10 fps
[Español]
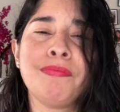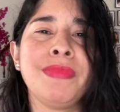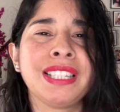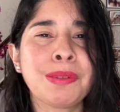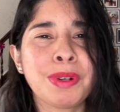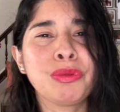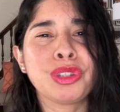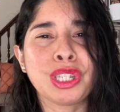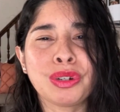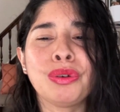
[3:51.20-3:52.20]
Más que para
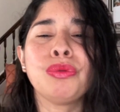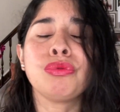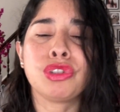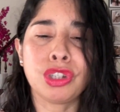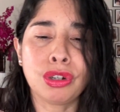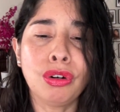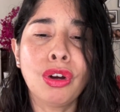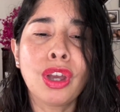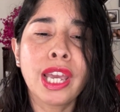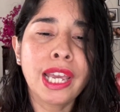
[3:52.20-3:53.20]
un chico, un
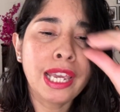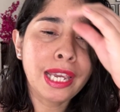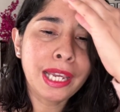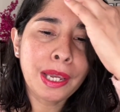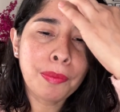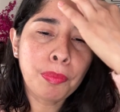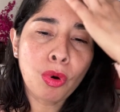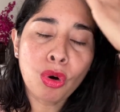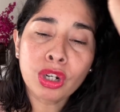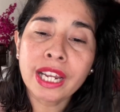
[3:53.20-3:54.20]
chico. Eh,
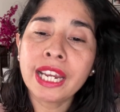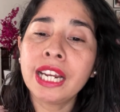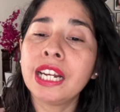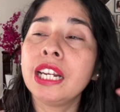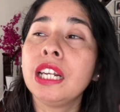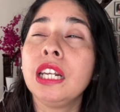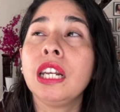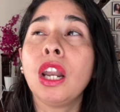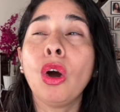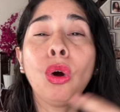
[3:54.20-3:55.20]
por
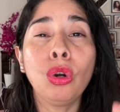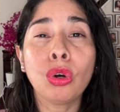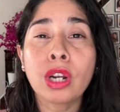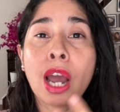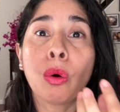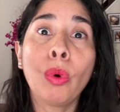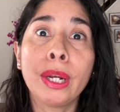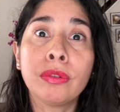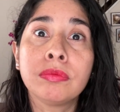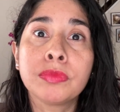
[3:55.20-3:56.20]
el olor a
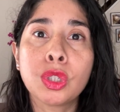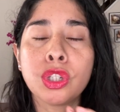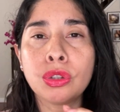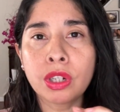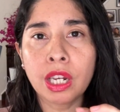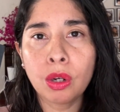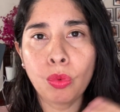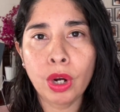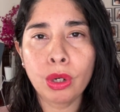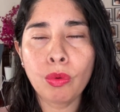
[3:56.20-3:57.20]
cuero. Yo siento que el
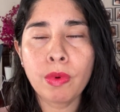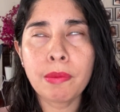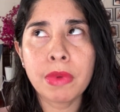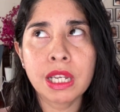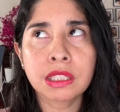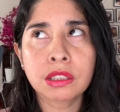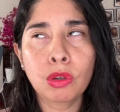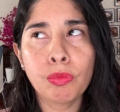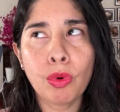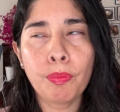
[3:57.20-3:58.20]
cuero va más
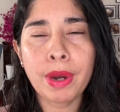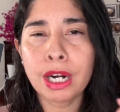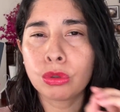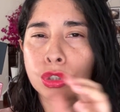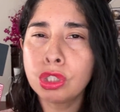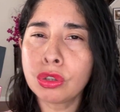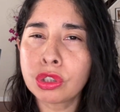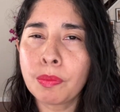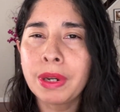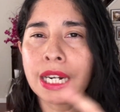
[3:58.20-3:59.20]
como para los
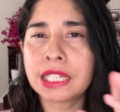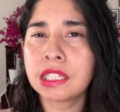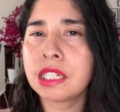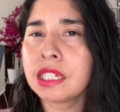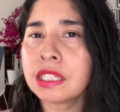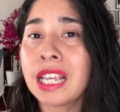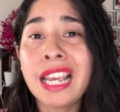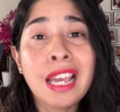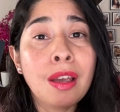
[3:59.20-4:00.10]
chicos que para las chicas,